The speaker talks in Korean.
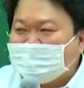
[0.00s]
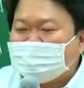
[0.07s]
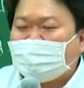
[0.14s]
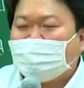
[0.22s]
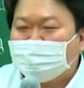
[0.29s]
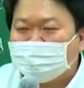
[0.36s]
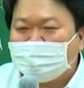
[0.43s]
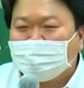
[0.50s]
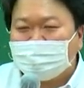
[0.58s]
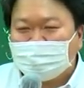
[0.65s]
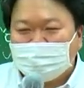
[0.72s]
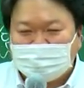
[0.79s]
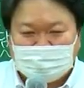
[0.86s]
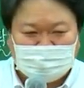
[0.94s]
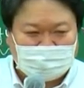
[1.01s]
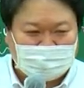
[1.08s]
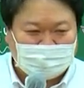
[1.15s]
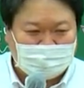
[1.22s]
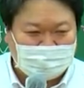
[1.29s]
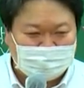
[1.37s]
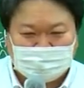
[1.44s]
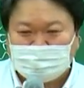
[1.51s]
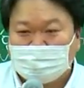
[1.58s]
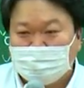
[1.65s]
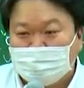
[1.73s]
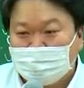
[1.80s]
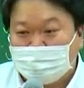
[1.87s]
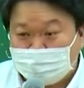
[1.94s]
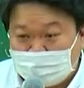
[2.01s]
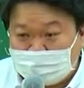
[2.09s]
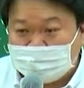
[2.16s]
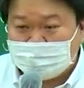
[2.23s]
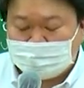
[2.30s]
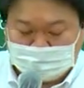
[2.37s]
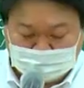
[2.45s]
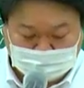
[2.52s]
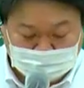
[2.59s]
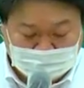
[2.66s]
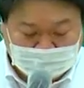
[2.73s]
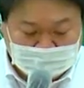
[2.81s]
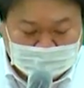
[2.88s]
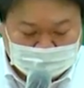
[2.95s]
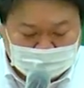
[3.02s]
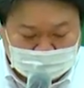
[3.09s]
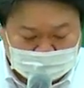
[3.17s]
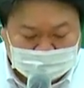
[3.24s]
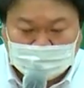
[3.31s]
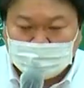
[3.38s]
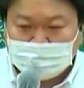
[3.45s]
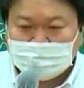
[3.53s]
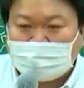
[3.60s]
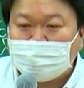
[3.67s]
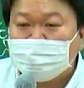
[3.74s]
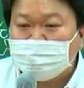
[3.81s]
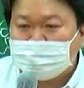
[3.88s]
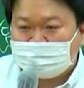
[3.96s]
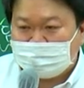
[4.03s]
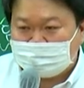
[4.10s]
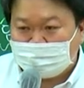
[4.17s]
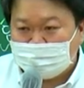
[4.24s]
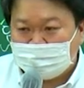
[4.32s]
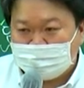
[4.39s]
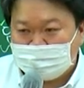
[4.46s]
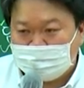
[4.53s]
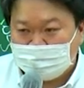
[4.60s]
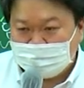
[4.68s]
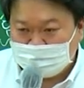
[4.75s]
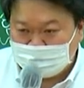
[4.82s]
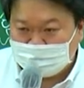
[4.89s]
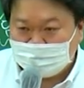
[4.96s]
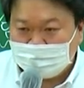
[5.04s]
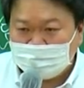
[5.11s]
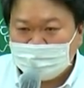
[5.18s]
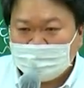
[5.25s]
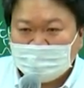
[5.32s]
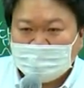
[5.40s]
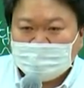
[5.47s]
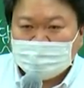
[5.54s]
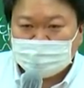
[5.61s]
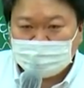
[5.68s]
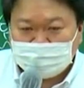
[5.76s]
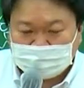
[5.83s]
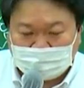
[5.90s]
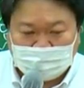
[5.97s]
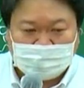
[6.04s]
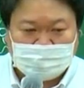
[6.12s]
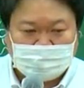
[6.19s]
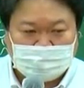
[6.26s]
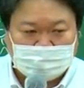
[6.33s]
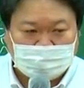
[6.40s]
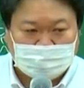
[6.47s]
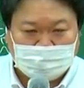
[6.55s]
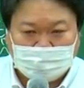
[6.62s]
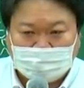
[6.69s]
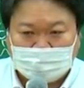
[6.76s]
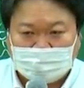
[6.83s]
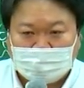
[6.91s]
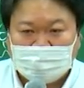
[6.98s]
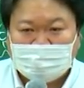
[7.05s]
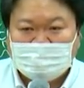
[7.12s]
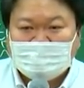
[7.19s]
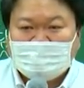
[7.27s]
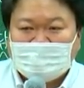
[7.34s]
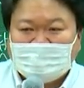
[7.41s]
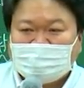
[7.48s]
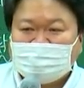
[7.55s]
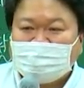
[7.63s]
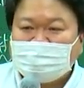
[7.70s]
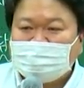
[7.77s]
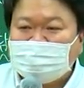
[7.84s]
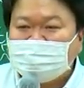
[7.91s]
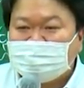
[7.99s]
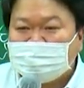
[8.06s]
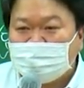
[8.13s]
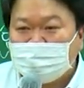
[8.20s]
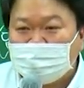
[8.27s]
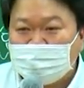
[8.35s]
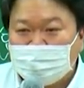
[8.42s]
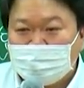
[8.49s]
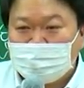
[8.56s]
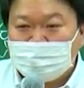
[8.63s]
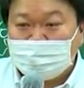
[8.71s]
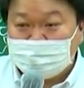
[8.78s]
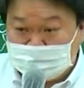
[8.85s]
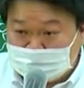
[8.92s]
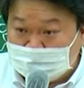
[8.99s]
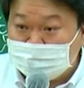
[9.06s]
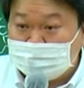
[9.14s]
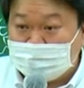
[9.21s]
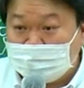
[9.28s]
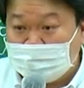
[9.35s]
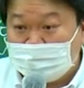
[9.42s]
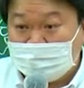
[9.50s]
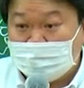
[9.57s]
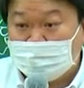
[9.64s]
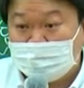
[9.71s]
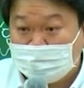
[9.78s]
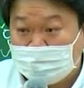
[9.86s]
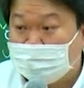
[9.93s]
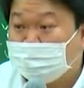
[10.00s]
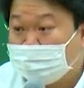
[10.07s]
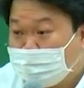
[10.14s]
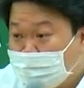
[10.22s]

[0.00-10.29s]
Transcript: 3개월 임금 채권은 무조건 받는다. 퇴직금하고. 퇴직금도 3년치야. 3년치. 요거는 우선 적용받아요. 근데 DC형에 넣어놓으면 무조건 우선이야. 이거는 그것도